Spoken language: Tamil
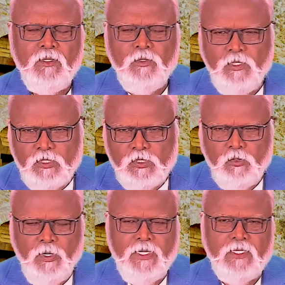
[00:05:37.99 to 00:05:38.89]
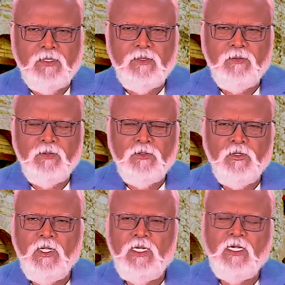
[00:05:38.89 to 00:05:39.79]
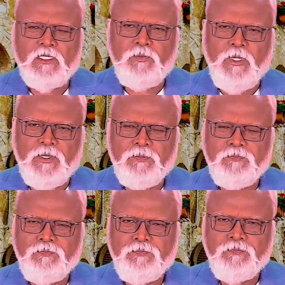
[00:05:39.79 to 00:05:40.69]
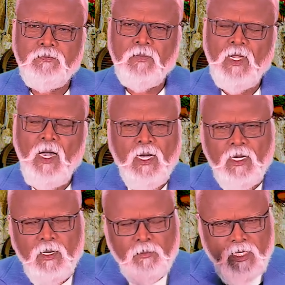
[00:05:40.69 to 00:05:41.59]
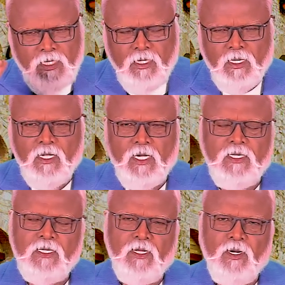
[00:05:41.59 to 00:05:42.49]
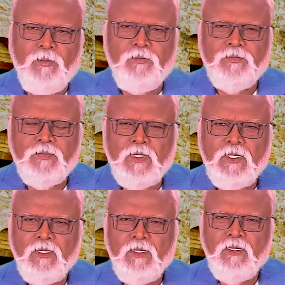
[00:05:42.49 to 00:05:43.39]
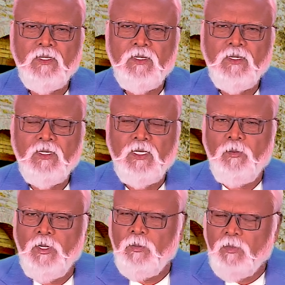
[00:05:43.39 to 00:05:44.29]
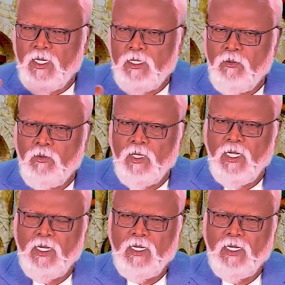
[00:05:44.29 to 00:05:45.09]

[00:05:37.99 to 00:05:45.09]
யூ டிஸ்ட்ராய் இட் டு த டஸ்ட்பின் ஆனால் மனிதர்களாகி நாம் நம்முடைய மனதில் உள்ள